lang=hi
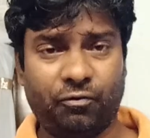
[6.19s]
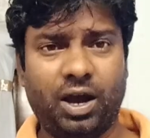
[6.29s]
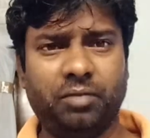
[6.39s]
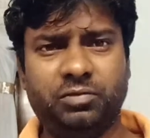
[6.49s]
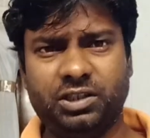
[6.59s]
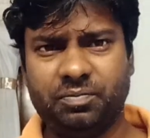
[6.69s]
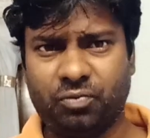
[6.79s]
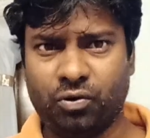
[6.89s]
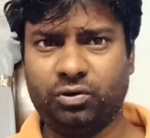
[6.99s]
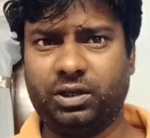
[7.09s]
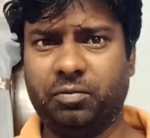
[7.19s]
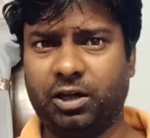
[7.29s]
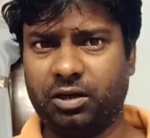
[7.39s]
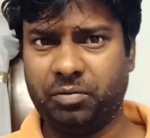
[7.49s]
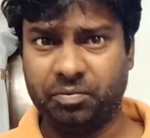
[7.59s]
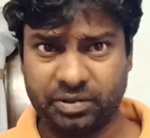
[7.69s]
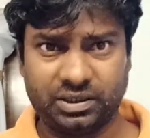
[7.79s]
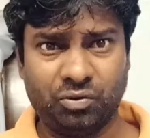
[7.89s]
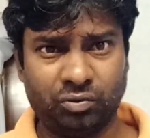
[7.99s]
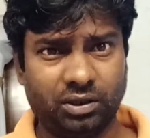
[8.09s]
फाइव जी फ़ोन के बारे में
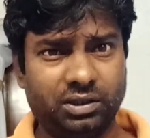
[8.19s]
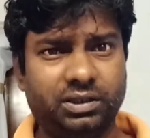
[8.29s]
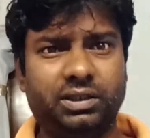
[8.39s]
बताऊंगा